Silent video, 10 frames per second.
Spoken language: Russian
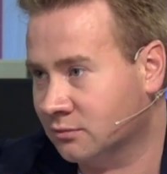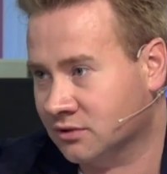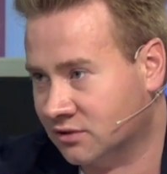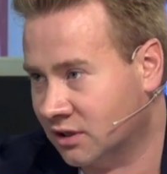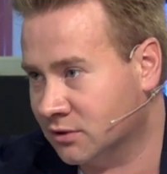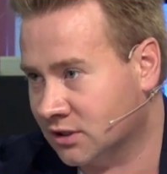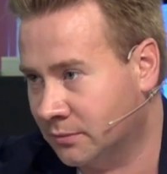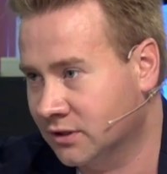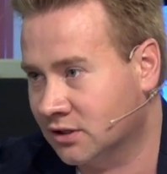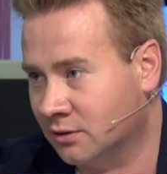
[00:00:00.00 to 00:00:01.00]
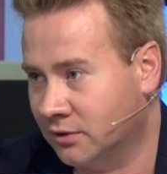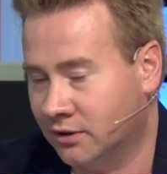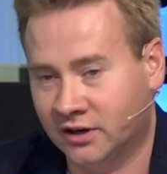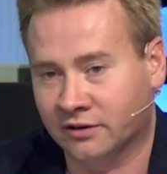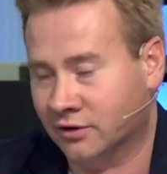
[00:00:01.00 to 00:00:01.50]
там со всеми событиями,
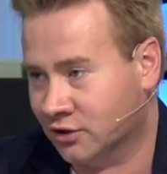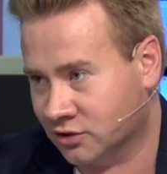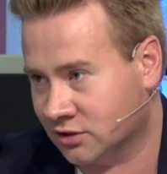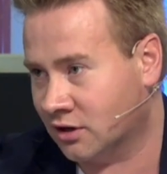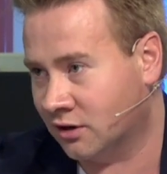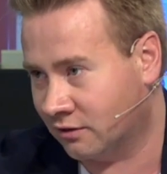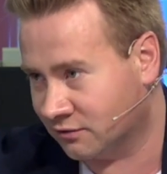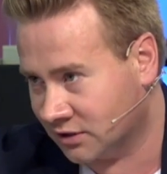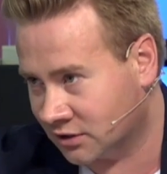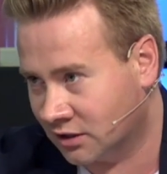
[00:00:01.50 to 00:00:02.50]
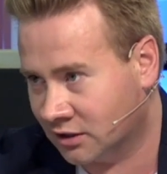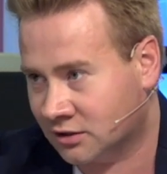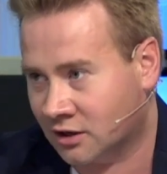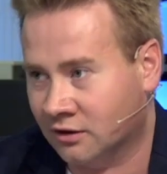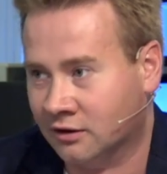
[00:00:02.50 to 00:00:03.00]
не в нашей стране, в соседних
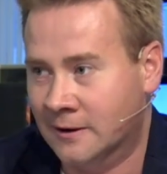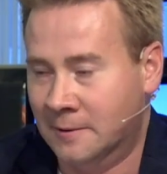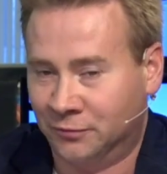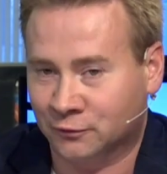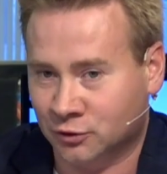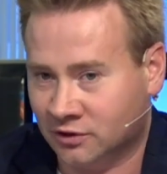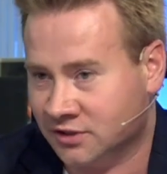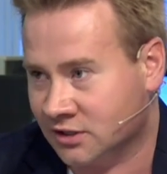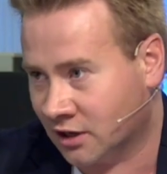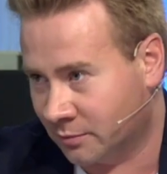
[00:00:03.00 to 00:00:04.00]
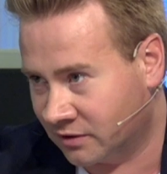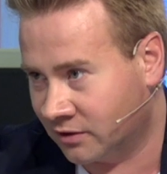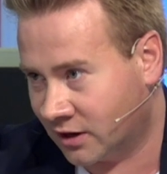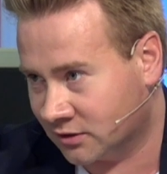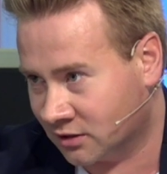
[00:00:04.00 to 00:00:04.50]
странах, но все-таки все стали
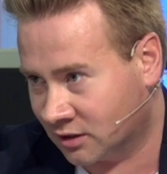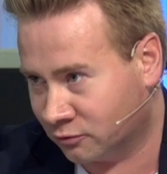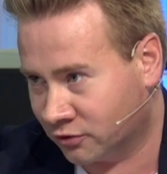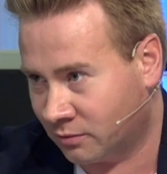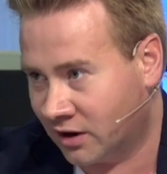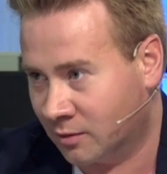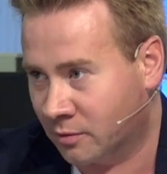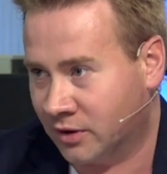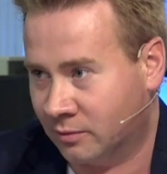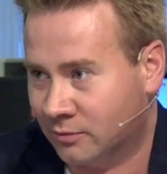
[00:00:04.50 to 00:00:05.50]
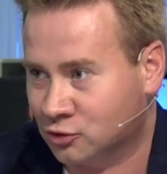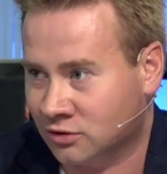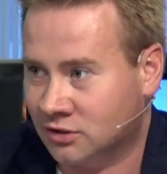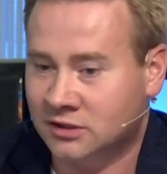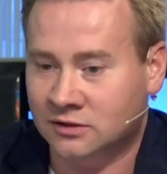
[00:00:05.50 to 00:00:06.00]
привлекать к этому внимание, и мы понимаем, что
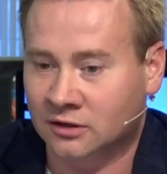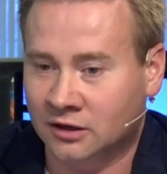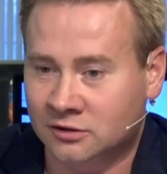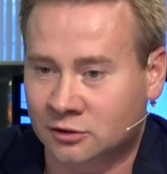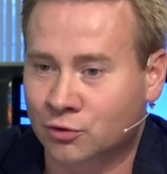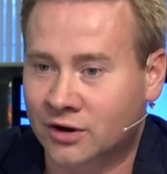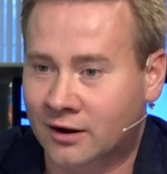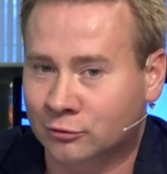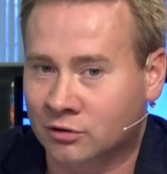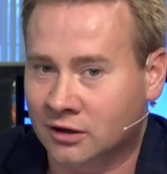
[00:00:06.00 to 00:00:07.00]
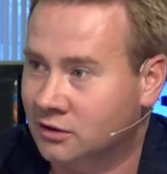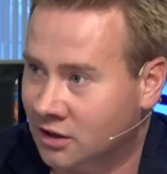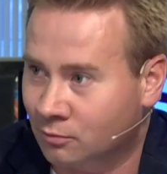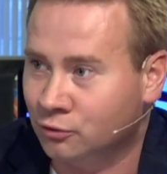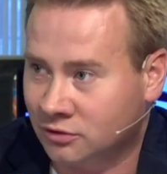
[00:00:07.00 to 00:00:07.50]
здесь действительно категория, которая
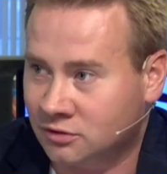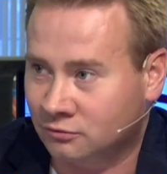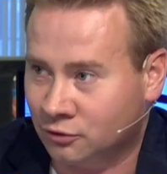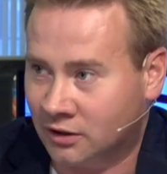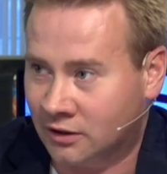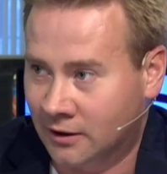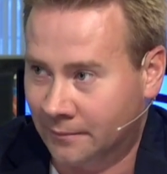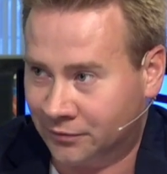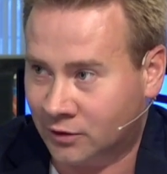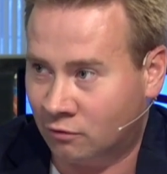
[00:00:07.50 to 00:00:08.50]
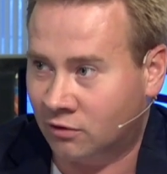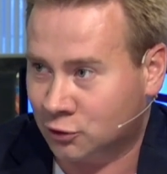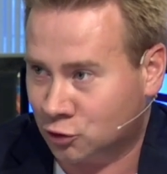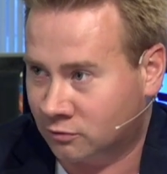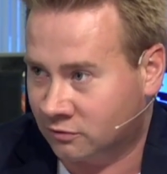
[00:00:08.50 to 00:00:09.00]
требует сегодня такого
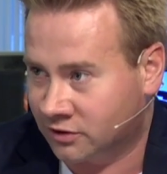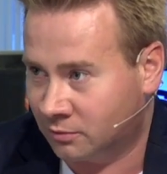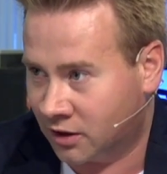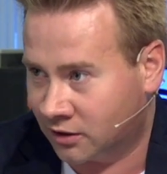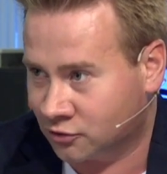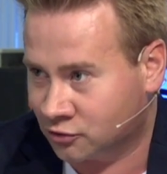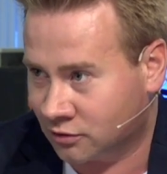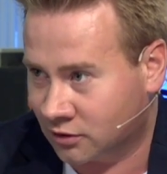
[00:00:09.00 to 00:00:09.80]
особого внимания. Что